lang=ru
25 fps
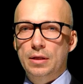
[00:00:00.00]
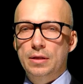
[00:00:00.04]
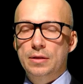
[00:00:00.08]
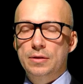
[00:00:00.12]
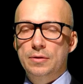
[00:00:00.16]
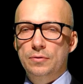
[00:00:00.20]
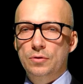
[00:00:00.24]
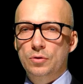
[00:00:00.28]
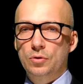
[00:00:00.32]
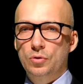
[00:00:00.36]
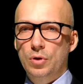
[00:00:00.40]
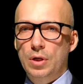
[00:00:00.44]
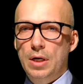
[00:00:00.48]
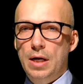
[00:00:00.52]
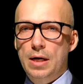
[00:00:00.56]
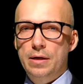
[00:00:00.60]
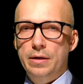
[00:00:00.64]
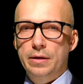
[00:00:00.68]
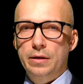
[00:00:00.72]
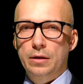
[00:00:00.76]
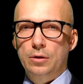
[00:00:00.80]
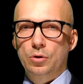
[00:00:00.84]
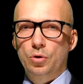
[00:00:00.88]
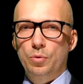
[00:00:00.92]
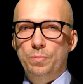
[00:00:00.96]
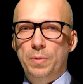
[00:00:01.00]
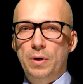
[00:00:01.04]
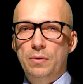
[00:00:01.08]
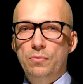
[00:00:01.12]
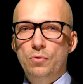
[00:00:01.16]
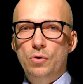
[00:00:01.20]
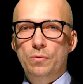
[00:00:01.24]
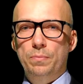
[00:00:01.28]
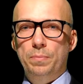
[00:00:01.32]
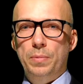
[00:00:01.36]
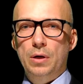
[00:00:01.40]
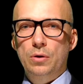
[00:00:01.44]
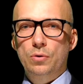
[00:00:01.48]
индивидуальной и
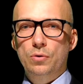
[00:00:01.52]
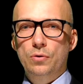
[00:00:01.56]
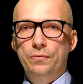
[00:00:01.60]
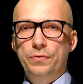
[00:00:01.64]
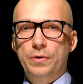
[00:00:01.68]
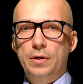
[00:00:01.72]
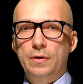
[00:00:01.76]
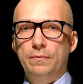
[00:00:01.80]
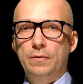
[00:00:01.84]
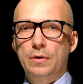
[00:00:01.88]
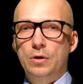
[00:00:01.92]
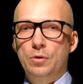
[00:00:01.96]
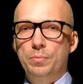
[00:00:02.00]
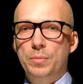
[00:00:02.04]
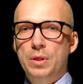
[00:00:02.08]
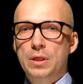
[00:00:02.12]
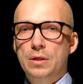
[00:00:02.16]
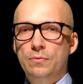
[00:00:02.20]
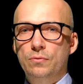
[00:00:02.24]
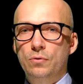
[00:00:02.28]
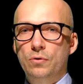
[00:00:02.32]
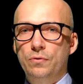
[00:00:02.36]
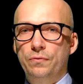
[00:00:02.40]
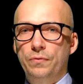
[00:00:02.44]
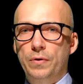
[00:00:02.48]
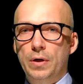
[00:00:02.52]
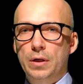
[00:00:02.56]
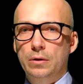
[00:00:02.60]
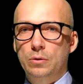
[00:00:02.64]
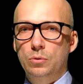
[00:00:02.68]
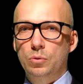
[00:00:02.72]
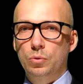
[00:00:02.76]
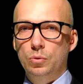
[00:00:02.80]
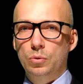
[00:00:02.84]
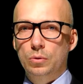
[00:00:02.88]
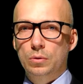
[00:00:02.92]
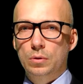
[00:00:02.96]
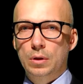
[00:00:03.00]
групповой упаковки в алюминиевую
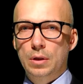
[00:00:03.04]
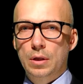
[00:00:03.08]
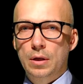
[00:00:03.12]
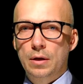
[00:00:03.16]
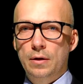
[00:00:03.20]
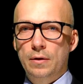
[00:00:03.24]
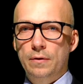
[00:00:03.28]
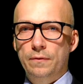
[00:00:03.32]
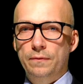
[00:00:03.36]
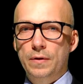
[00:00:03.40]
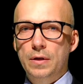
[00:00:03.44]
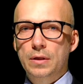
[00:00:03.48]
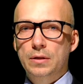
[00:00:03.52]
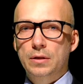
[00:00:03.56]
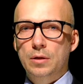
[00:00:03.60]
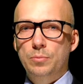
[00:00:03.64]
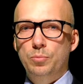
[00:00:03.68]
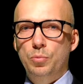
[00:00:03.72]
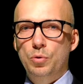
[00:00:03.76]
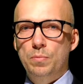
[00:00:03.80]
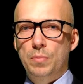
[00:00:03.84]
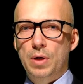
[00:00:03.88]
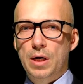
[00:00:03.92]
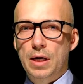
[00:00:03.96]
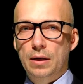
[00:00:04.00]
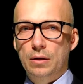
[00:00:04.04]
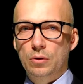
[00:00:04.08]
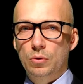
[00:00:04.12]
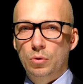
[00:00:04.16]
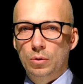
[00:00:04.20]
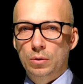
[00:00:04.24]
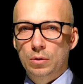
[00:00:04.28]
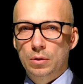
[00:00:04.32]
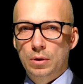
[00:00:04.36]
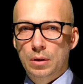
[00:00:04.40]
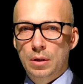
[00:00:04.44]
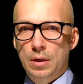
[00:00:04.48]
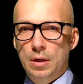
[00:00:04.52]
фольгу, фильтр
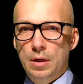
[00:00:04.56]
бумагу,